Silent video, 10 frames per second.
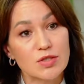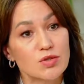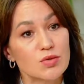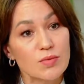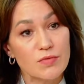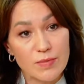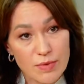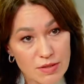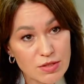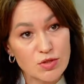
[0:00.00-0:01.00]
что вы
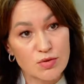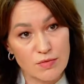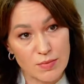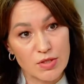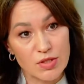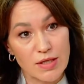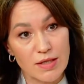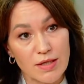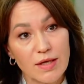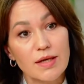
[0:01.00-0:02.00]
молодцы, что вы пришли,